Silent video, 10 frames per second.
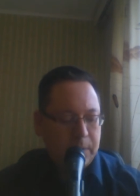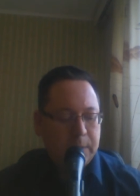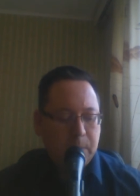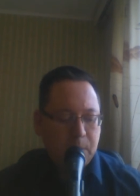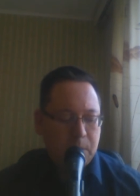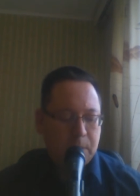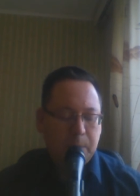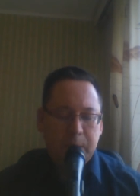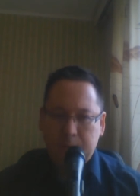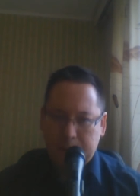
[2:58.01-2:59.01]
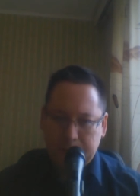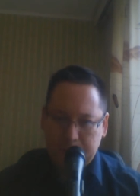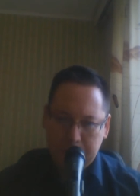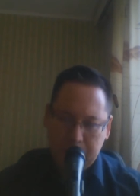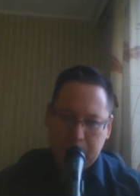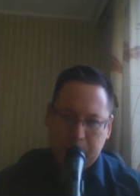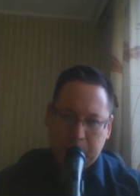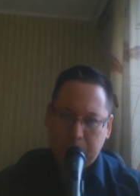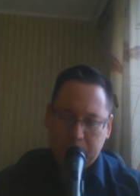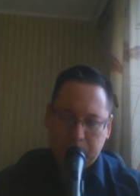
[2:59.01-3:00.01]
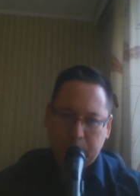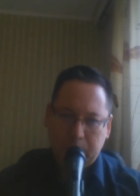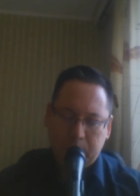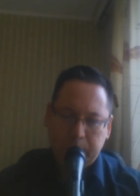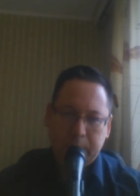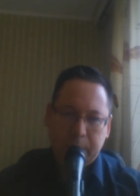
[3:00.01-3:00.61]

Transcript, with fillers: Это может быть ваше мнение по поводу какой-то